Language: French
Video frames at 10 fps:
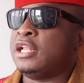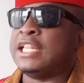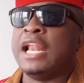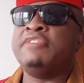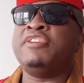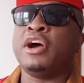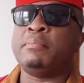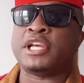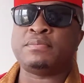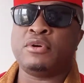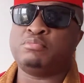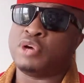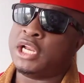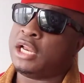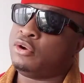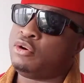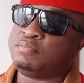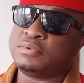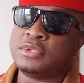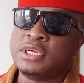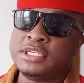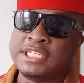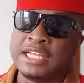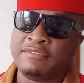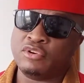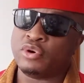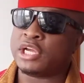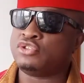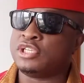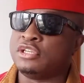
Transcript: d'aller faire un passeport pour aller en Europe s'il avait l'occasion,